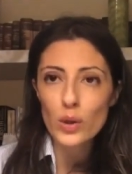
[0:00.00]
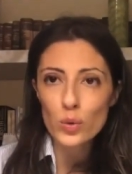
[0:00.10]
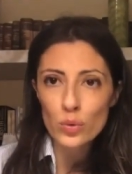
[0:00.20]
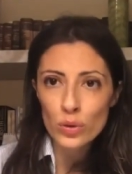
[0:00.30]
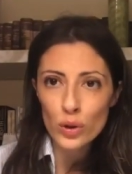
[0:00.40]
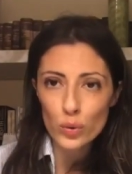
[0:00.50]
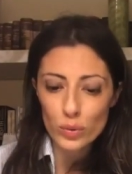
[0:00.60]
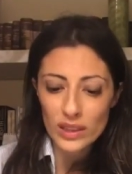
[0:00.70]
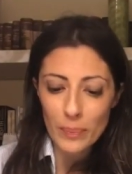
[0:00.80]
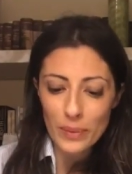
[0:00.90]
a lungo
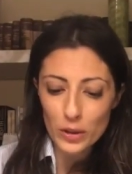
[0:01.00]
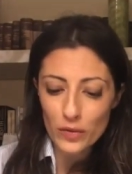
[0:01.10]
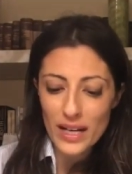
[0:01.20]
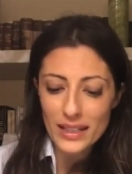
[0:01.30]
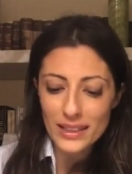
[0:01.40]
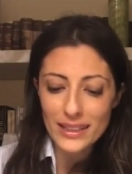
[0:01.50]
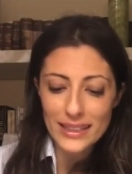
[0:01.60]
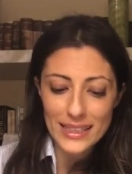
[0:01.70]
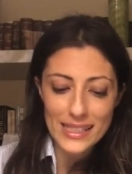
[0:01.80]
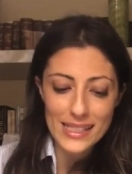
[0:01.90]
sul tappeto verde
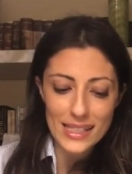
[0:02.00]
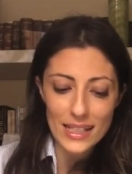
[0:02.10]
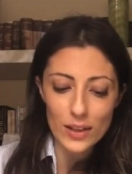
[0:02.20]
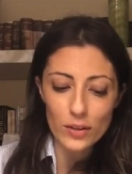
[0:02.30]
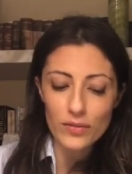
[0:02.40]
del destino,